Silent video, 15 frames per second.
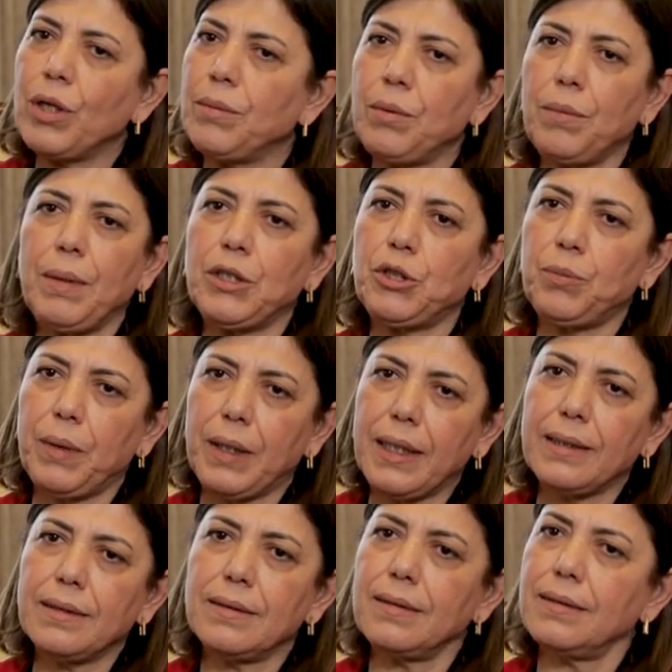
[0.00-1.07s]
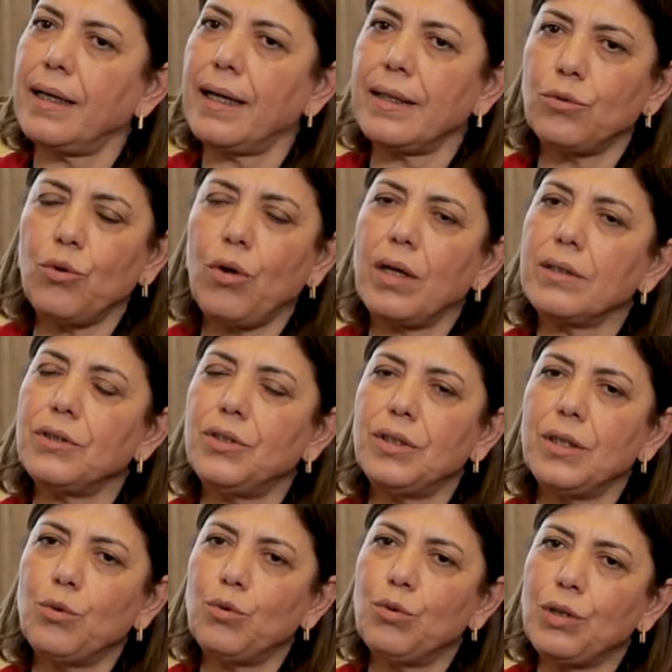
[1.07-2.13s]
Dönemin başbakanı Erdoğan,
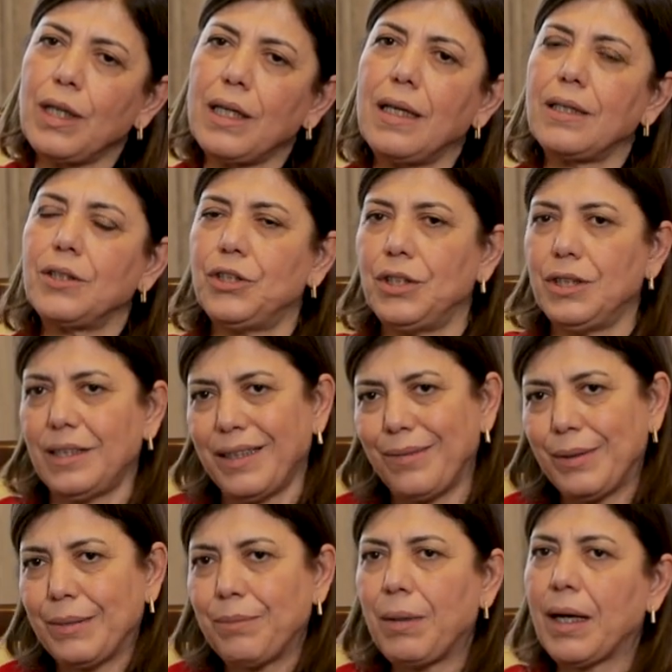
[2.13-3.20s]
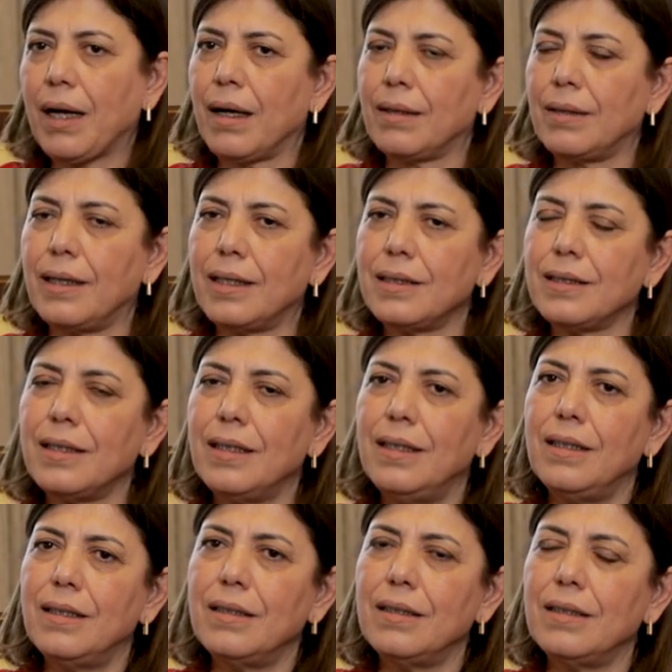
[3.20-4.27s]
işte Güldal Akşit gibi bakanlar
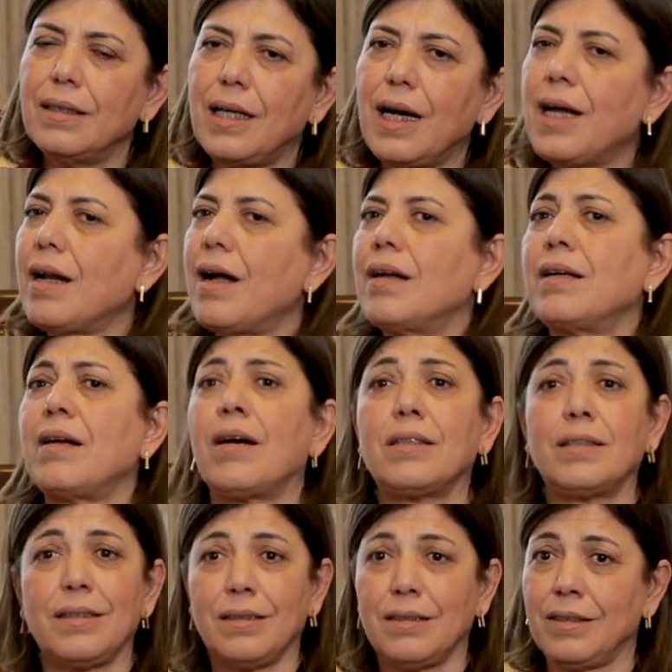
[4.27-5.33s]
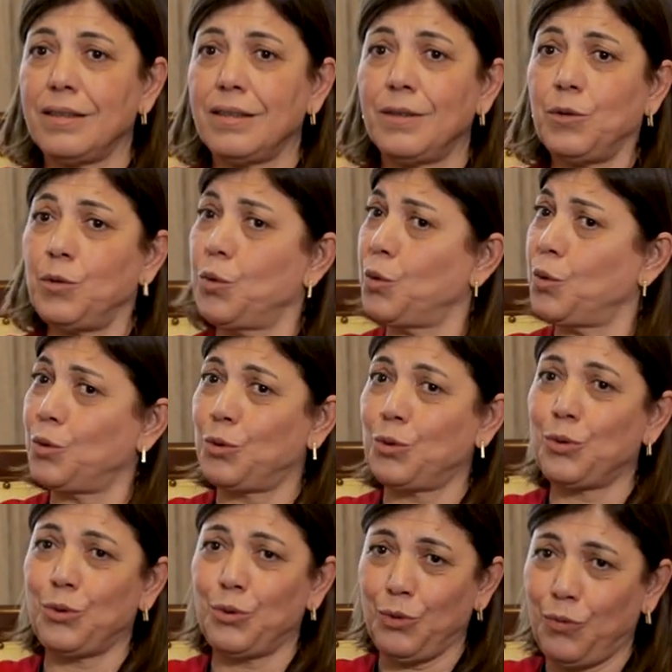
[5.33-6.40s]
e, kararın haksızlığını,
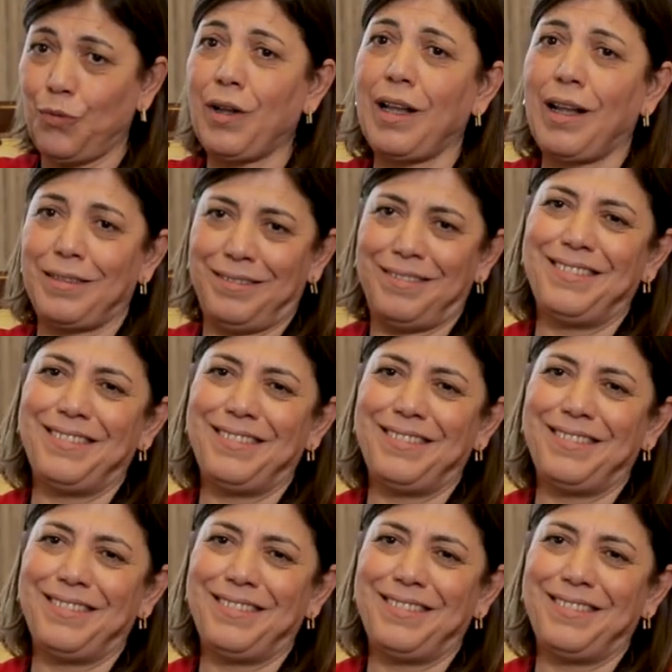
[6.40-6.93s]
hukuksuzluğunu falan